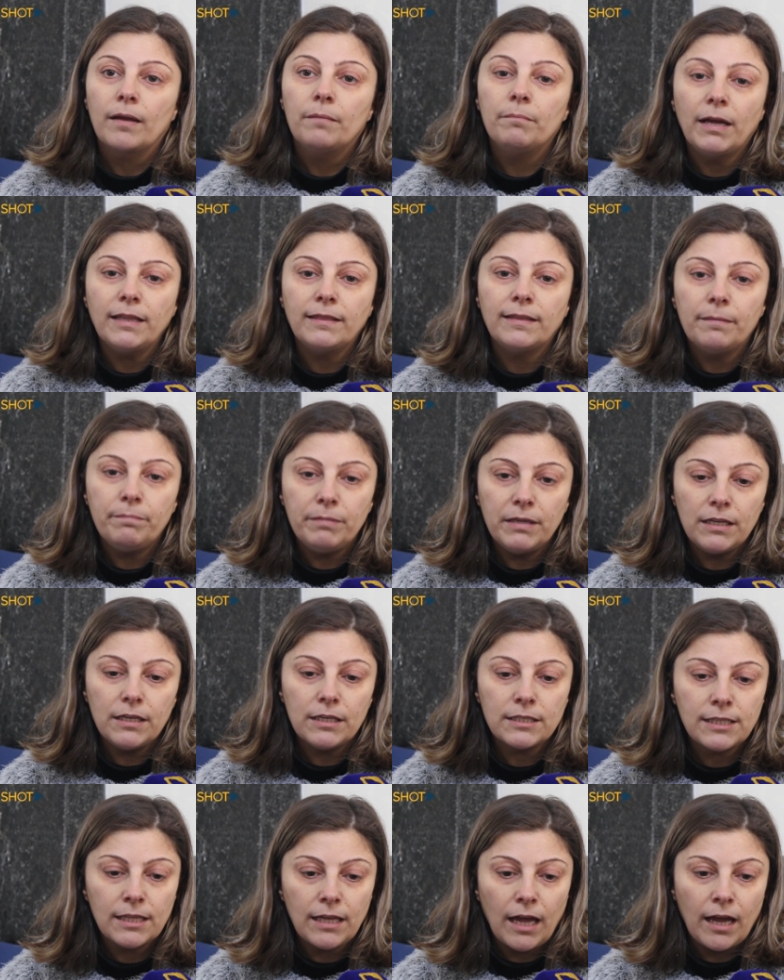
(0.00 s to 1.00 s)
بدي
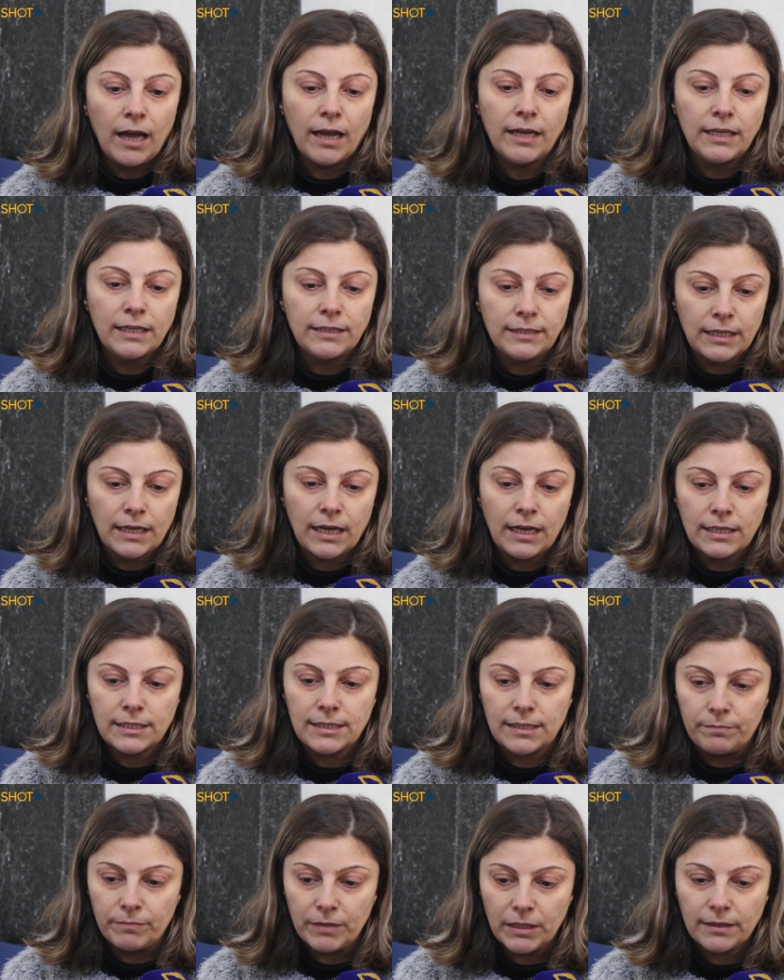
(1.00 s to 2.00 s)
بليز هيئه
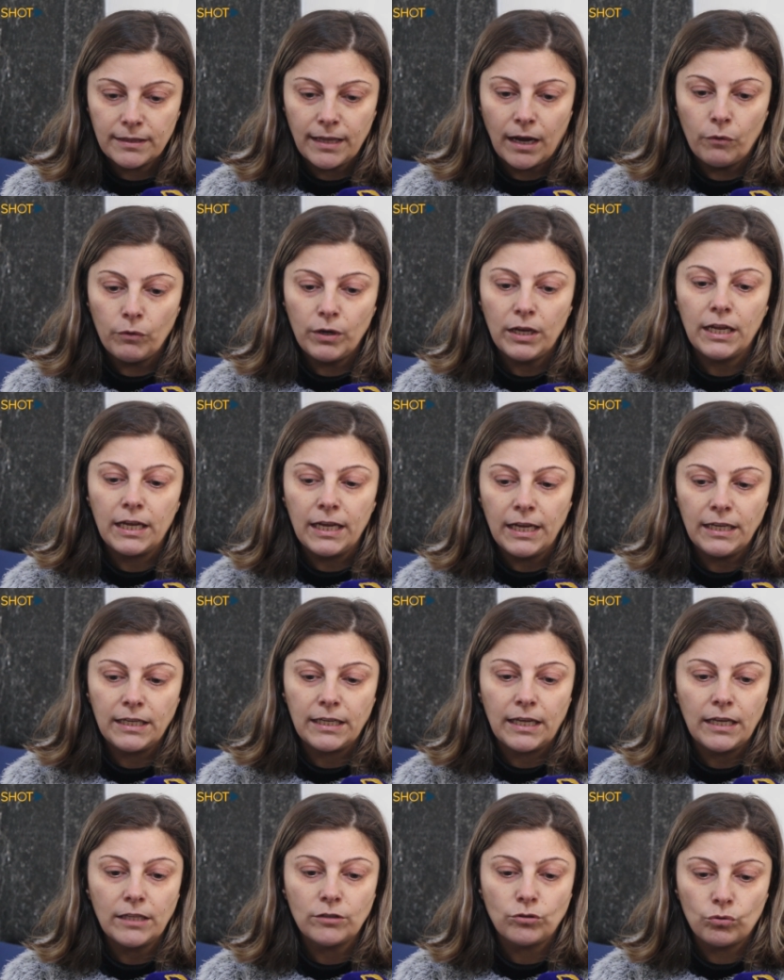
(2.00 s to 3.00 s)
اغاثه من الدوله
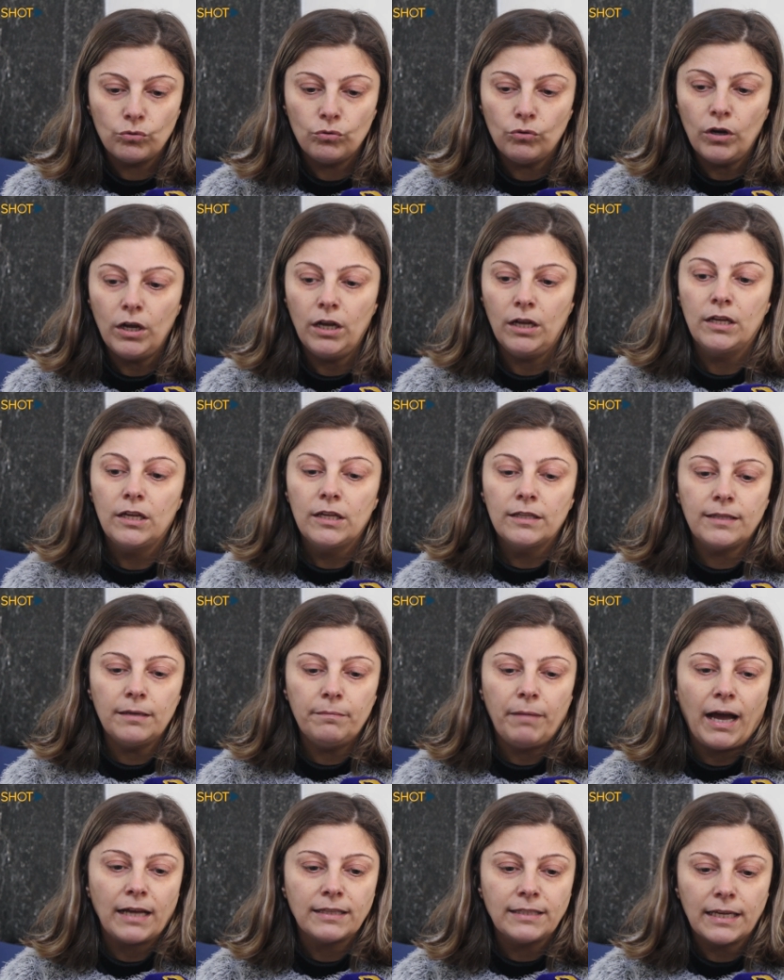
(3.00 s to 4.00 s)
هي تروح
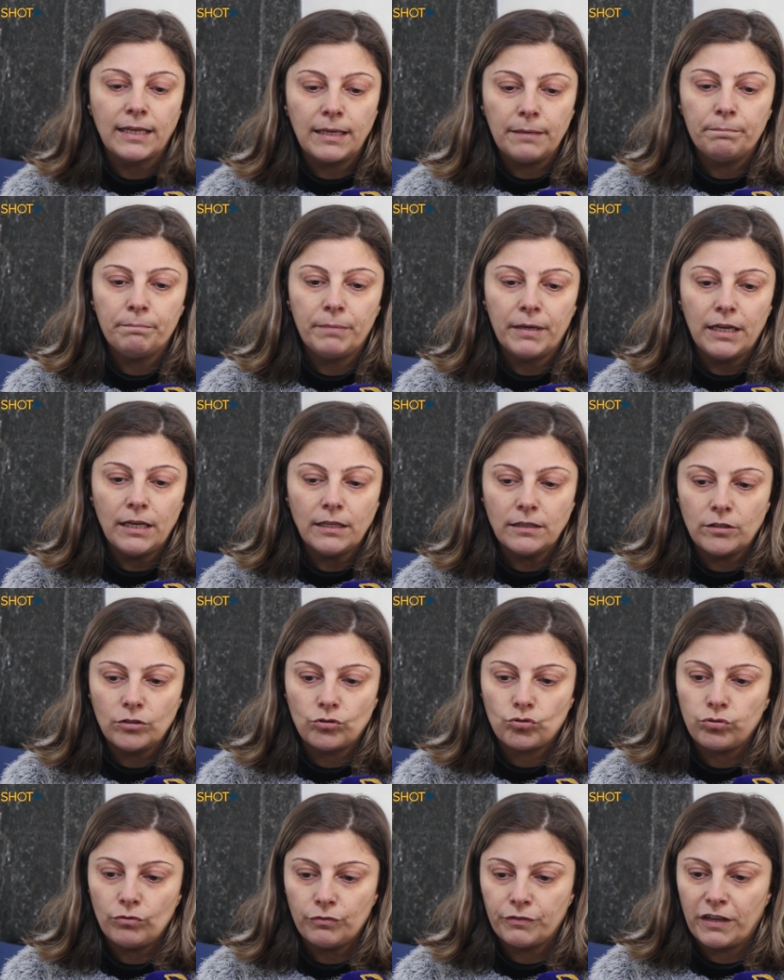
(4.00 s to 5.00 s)
تبعت اكيبات
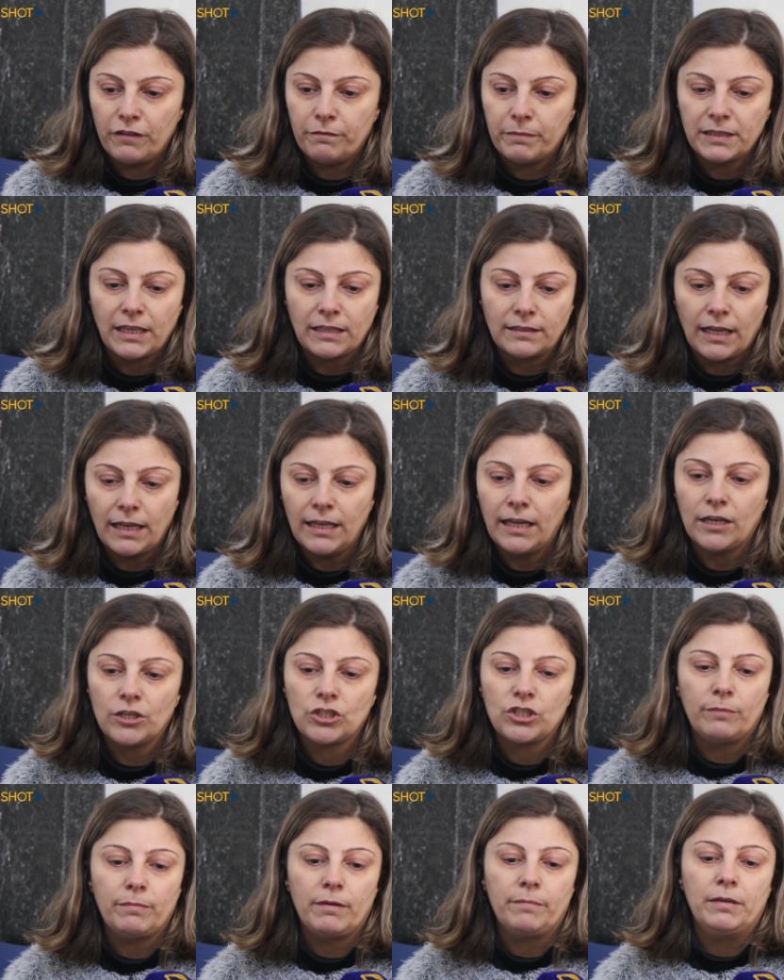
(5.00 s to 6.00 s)
تشوف كيف بدها تطلع
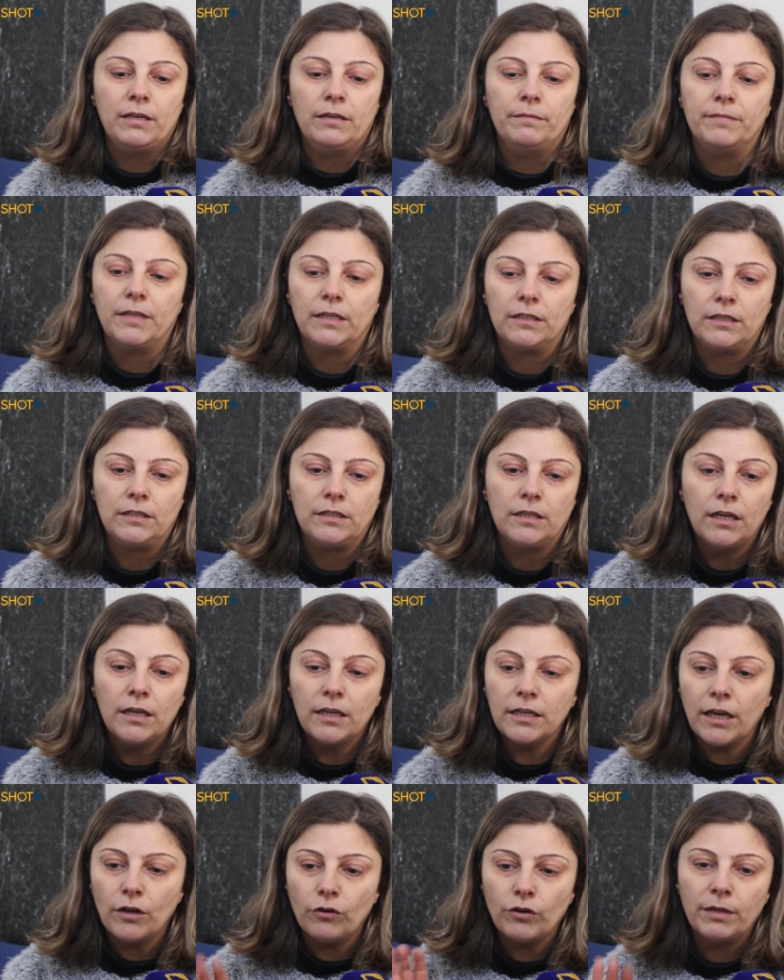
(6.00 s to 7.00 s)
الشباب اللبنانيه
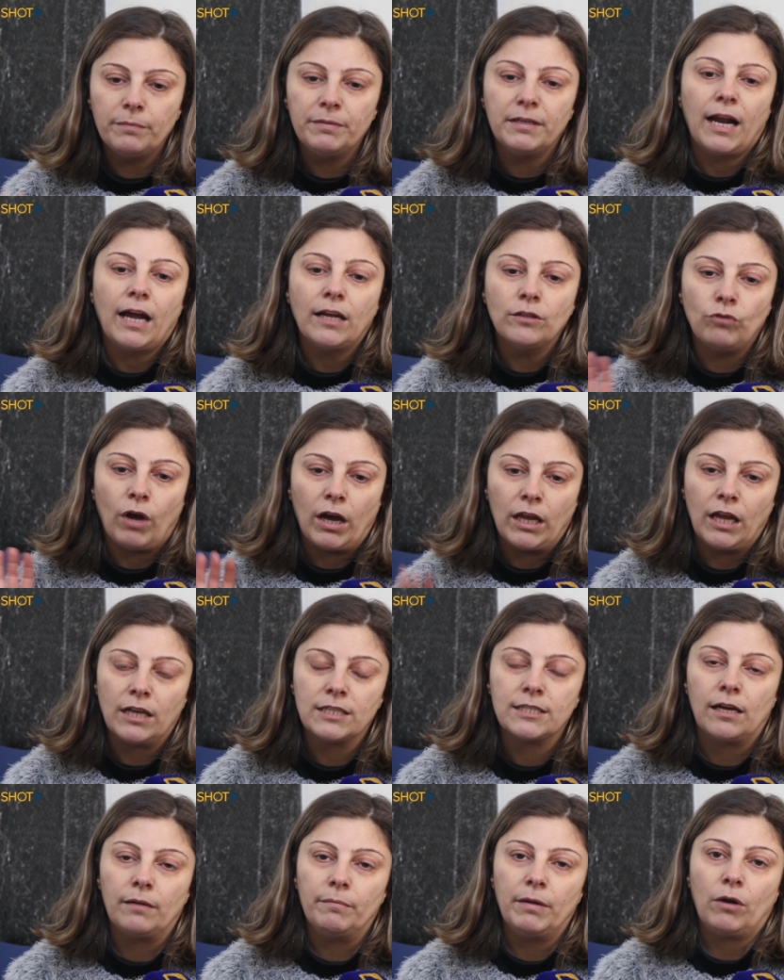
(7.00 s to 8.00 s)
كلهم بينعدوا على
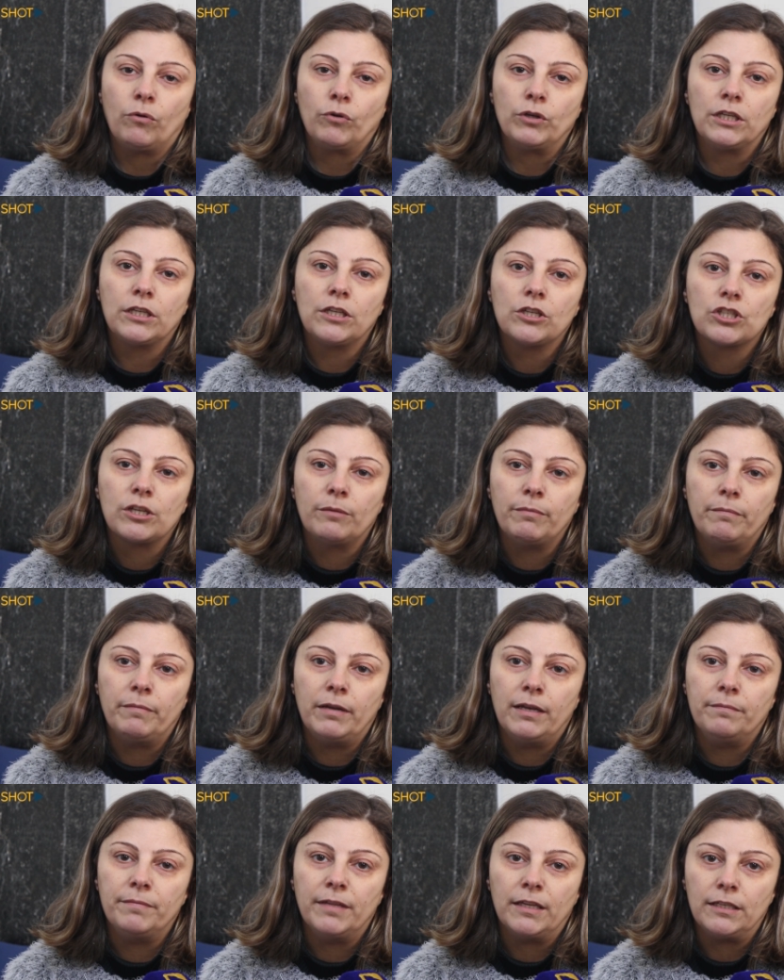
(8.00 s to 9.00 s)
الاصابع هونيك
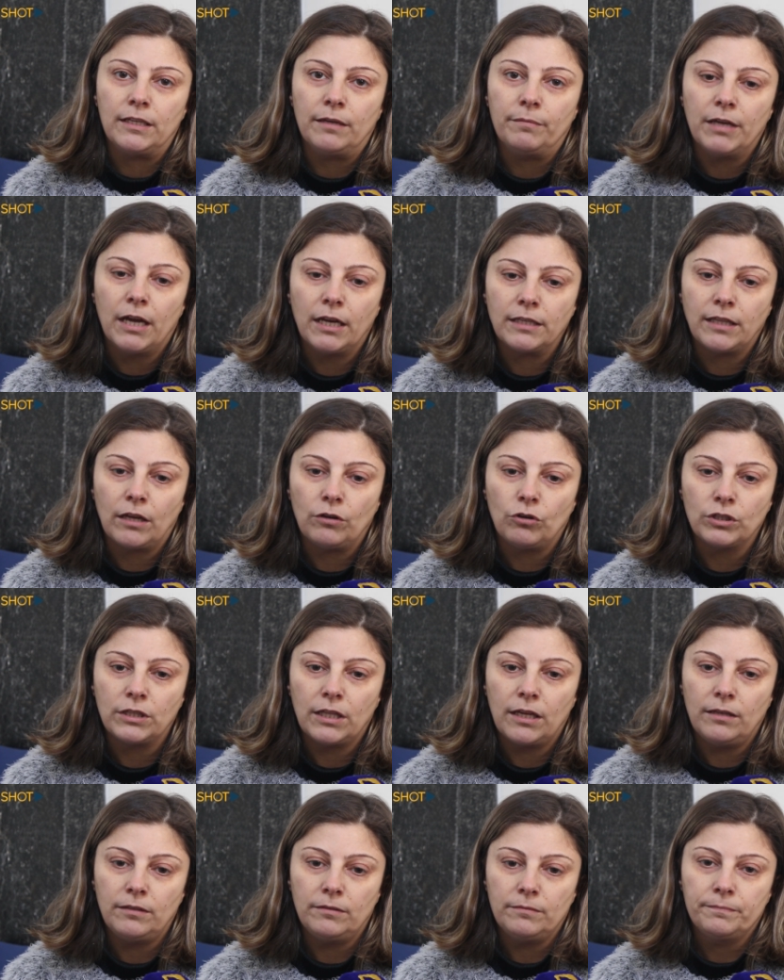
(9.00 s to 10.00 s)
الشباب اللبنانيه بهيدا
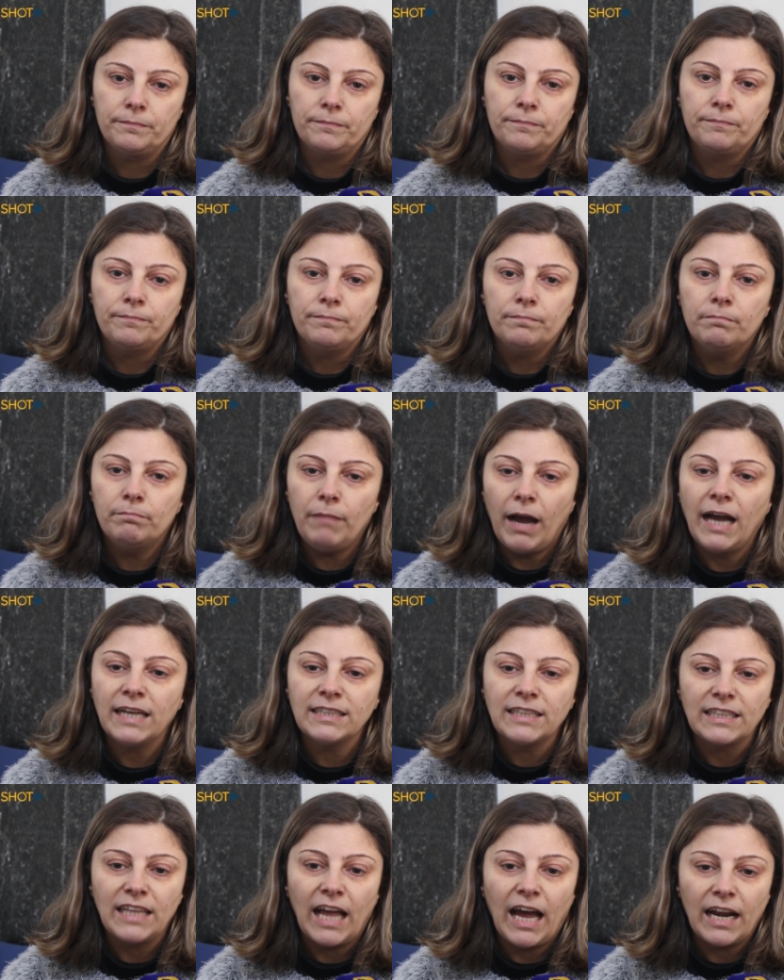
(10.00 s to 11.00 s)
الاوتيل ما
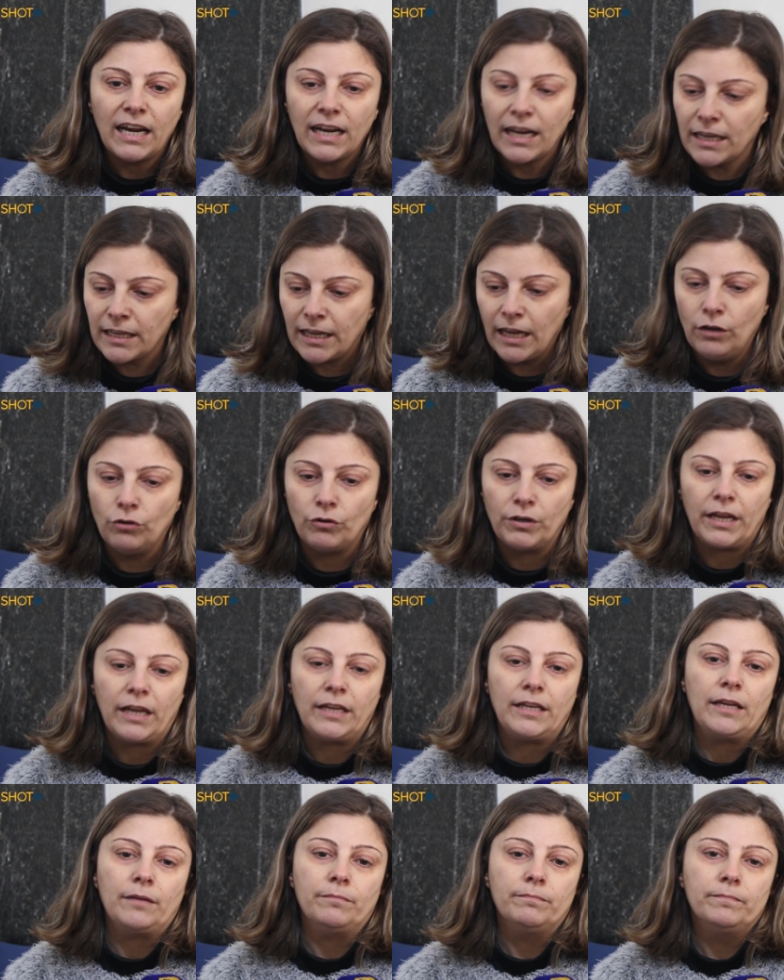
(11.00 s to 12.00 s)
حدا تحرك كله
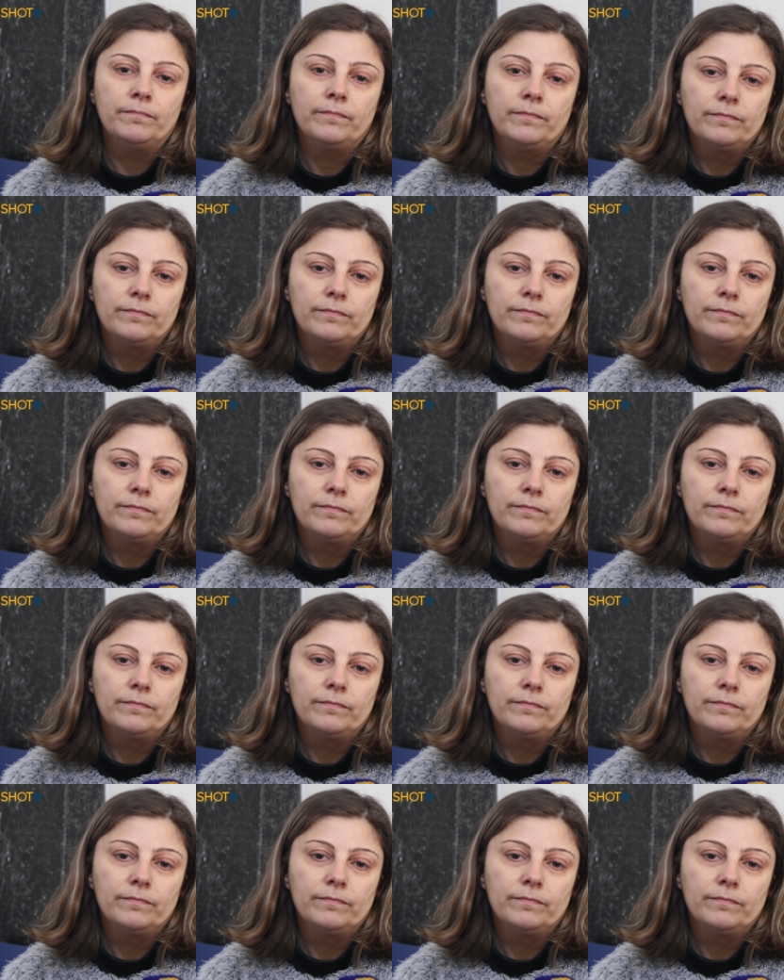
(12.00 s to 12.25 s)
نايم